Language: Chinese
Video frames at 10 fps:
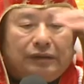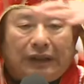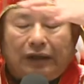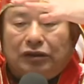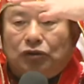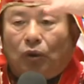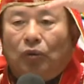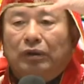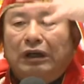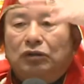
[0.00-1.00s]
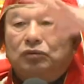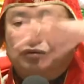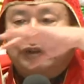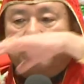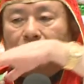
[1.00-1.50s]
他的头盖骨
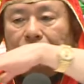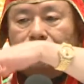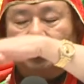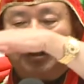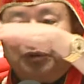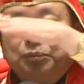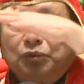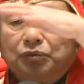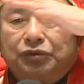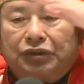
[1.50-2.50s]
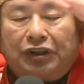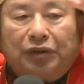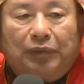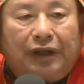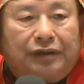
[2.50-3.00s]
上面全部结
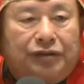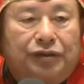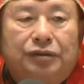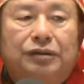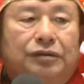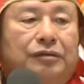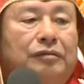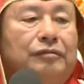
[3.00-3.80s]
满了舍利子。